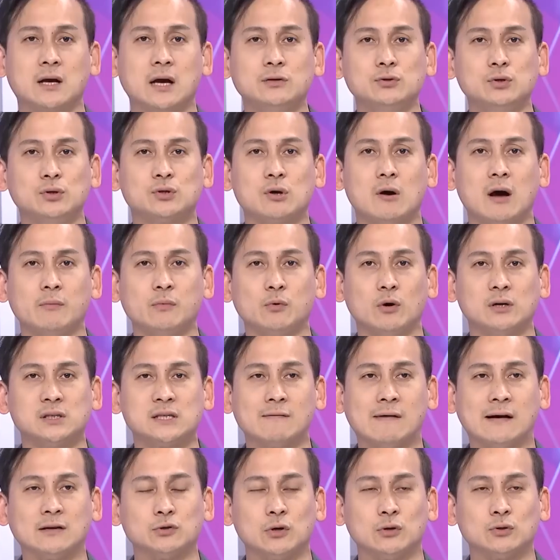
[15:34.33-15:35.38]
是根据中华民国
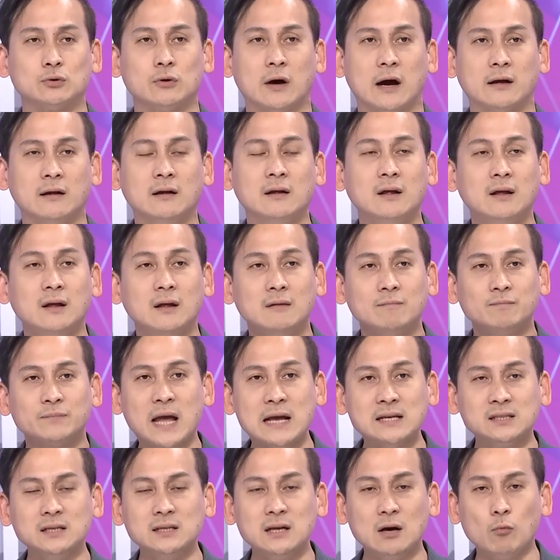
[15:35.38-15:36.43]
宪法选出来，
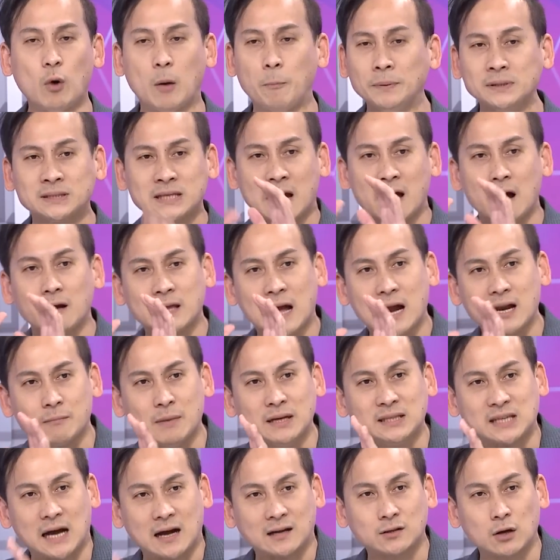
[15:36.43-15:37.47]
但是呢，我不想要它里
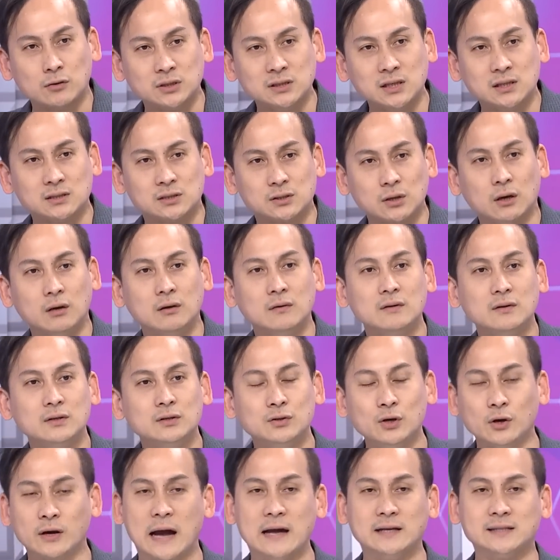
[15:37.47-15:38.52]
面讲的东西的时候，
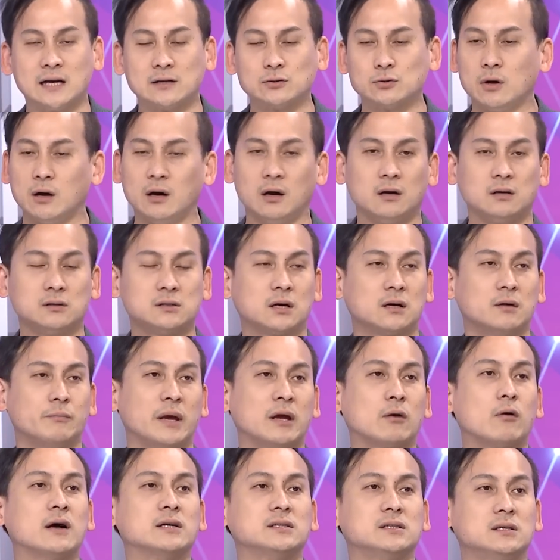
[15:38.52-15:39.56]
又开始讲说：呃，这个
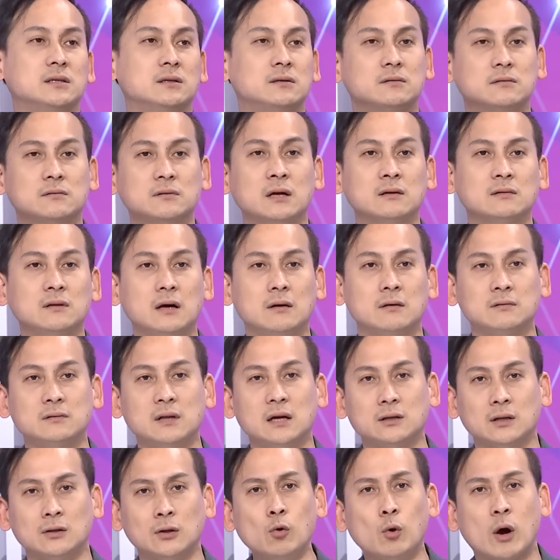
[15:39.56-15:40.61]
没关系。那那
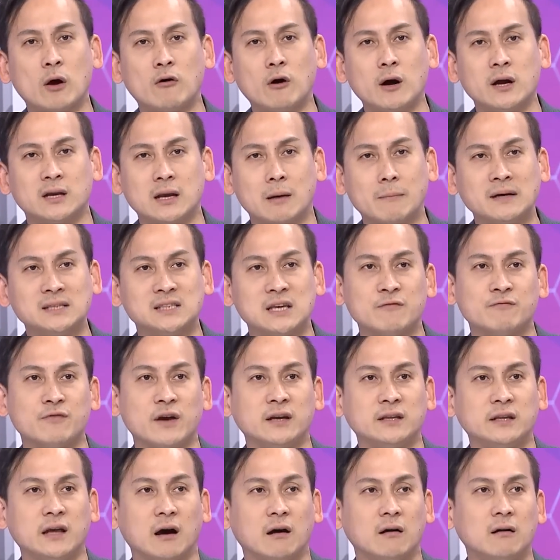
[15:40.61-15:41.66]
那，你路委会你要不要先
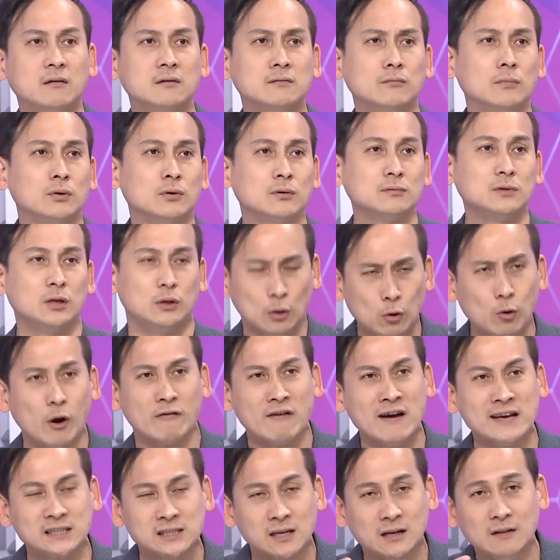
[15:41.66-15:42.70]
废掉？我你如
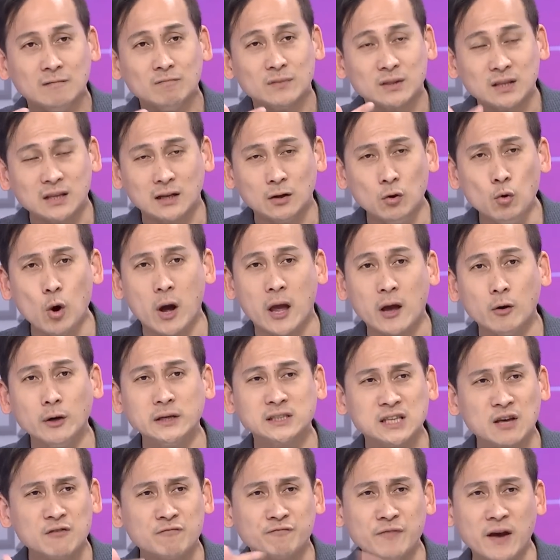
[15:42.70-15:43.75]
果愿你路委
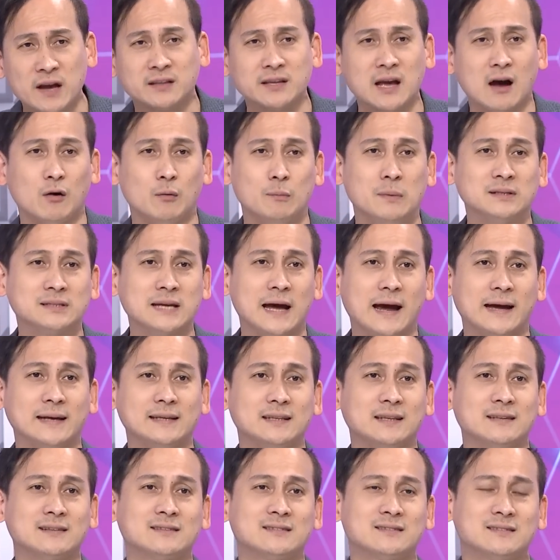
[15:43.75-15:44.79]
会先废掉，我们
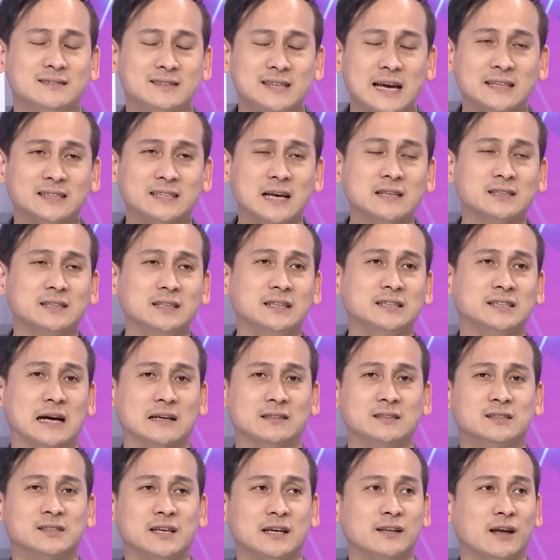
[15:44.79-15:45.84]
再。”再相信你
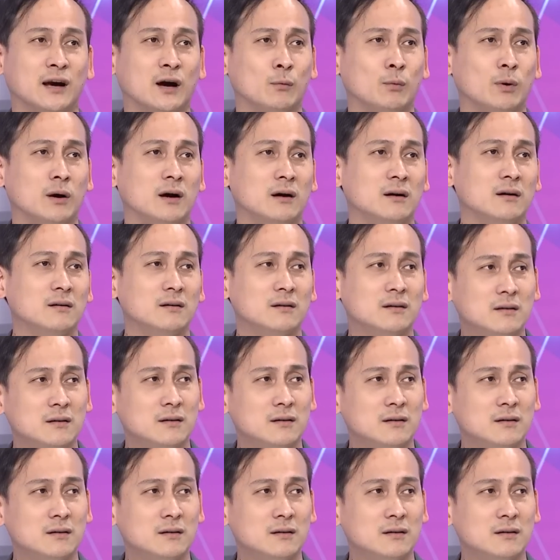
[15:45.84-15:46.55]
讲是真的，好不好？